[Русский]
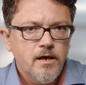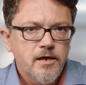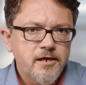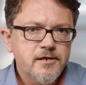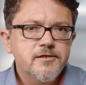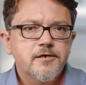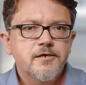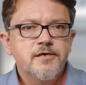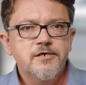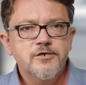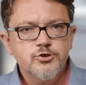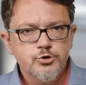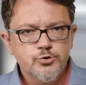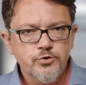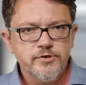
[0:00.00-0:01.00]
И это
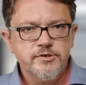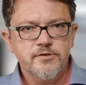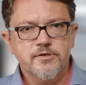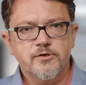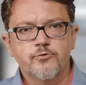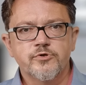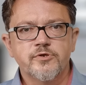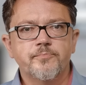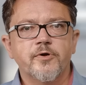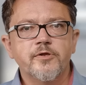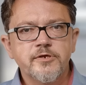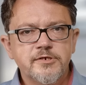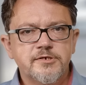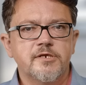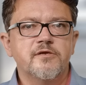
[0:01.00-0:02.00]
еще один такой
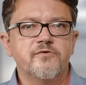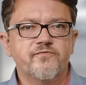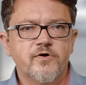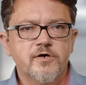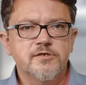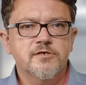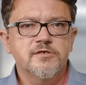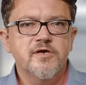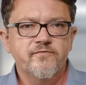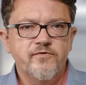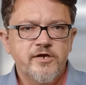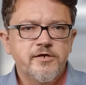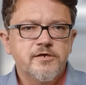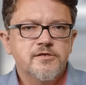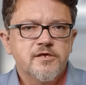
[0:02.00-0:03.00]
дополнительный фактор
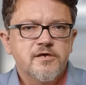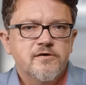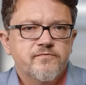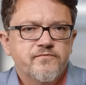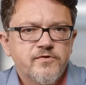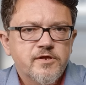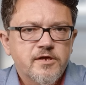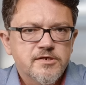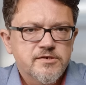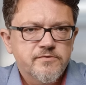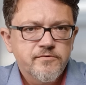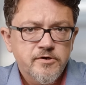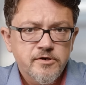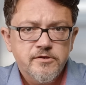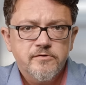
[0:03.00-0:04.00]
давления на
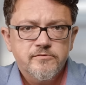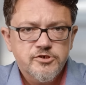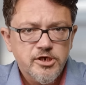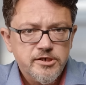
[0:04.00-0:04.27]
финансовый рынок в